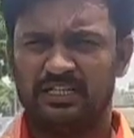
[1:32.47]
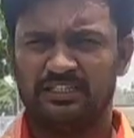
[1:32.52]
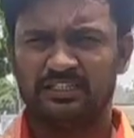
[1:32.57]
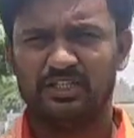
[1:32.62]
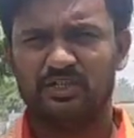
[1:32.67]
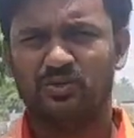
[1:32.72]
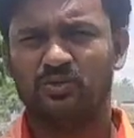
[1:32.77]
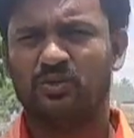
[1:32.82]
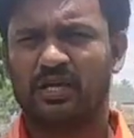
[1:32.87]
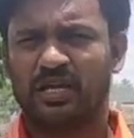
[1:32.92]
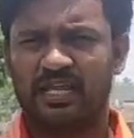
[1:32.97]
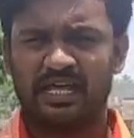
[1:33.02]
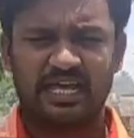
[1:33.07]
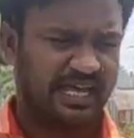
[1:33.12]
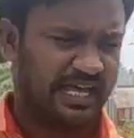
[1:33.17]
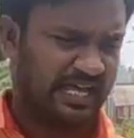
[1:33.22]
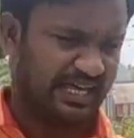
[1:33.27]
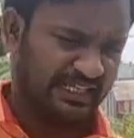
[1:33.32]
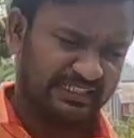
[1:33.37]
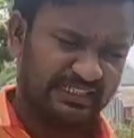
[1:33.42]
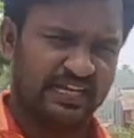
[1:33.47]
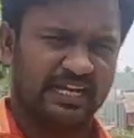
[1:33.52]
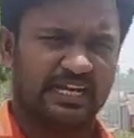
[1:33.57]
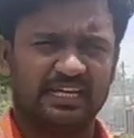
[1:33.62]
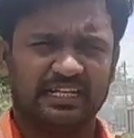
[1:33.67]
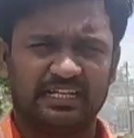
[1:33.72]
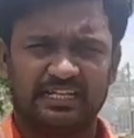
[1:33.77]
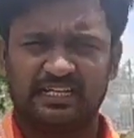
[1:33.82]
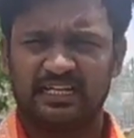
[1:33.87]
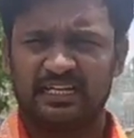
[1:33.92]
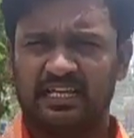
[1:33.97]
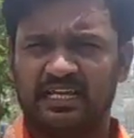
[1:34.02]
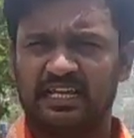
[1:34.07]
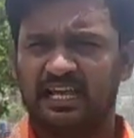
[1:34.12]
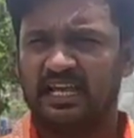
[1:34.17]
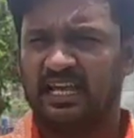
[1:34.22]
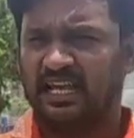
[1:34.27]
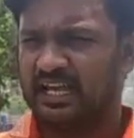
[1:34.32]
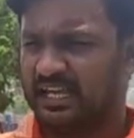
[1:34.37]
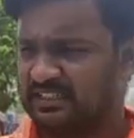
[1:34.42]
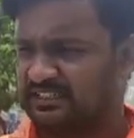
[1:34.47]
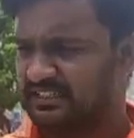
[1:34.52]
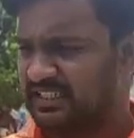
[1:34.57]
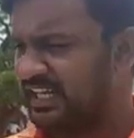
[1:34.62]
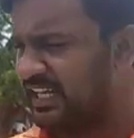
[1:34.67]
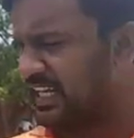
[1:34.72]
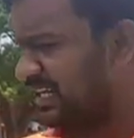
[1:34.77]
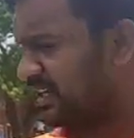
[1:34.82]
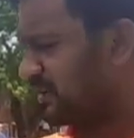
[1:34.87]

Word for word: அந்த ரூட்டில் இந்த இடம் இருக்குது இந்த